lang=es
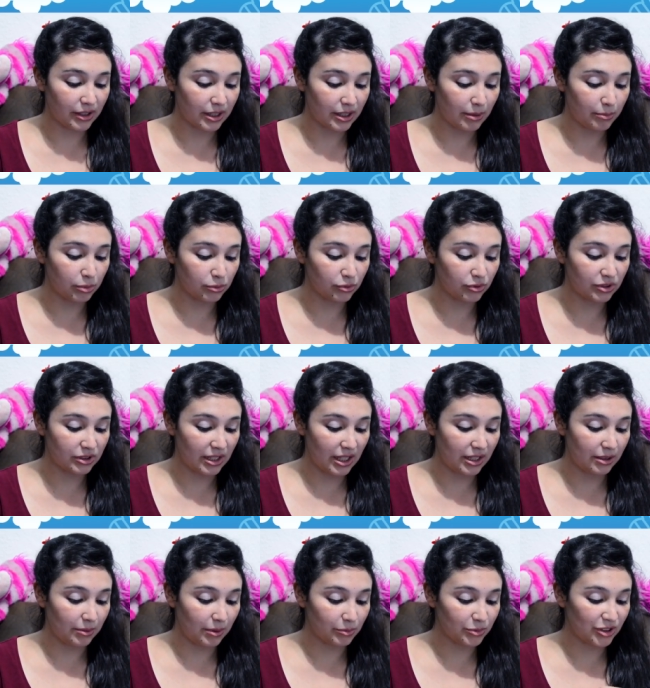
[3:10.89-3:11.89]
de
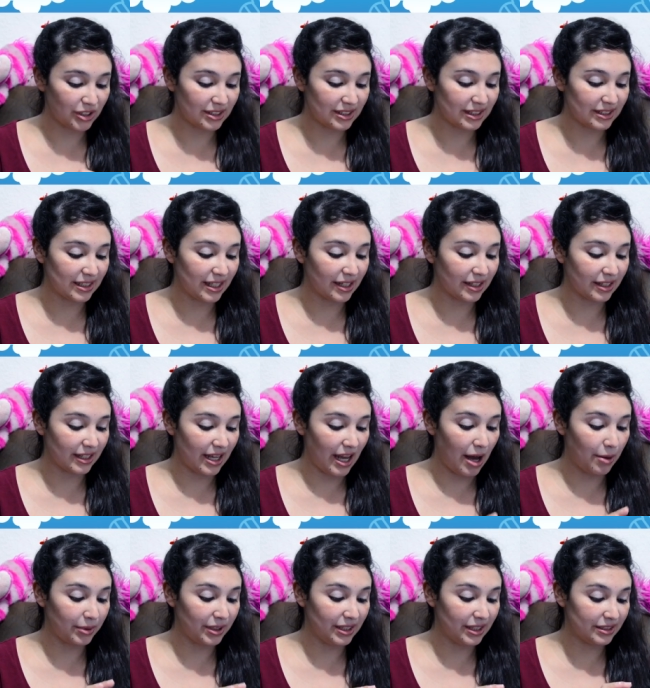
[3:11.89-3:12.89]
Rapunzel y vamos a tratar de
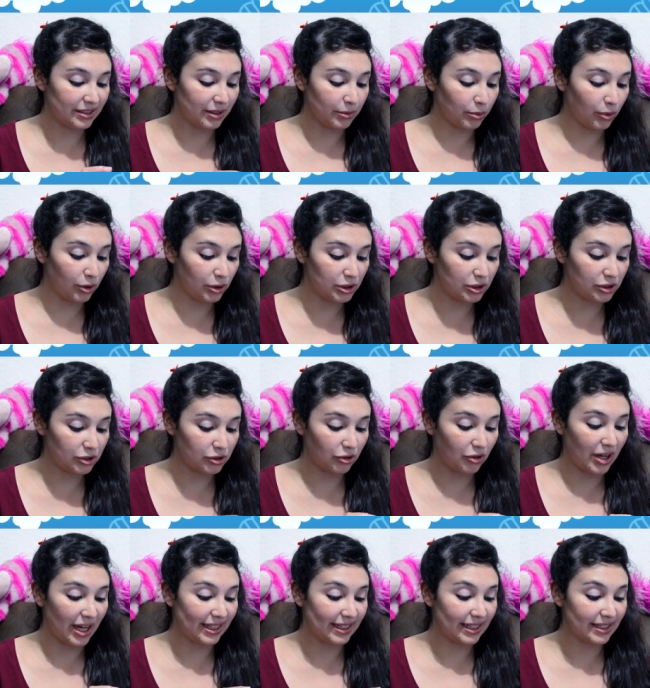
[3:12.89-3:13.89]
abrir este
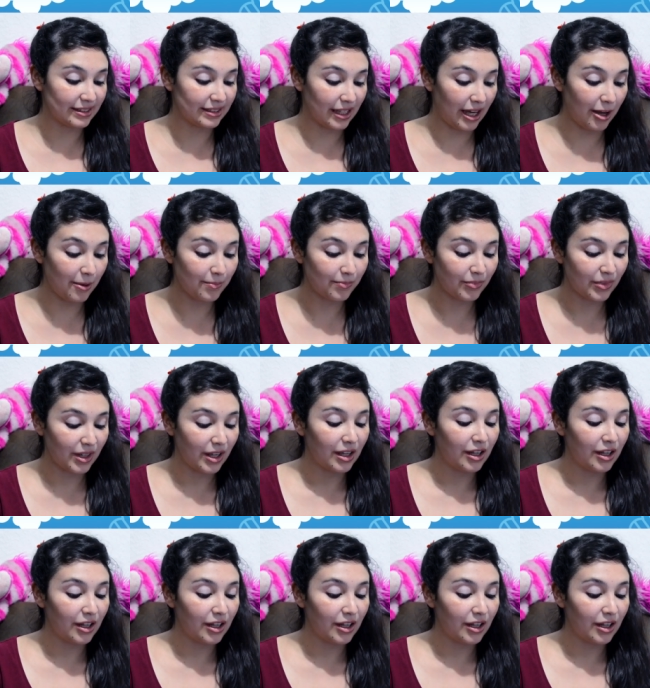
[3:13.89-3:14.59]
bolso. Ahí está.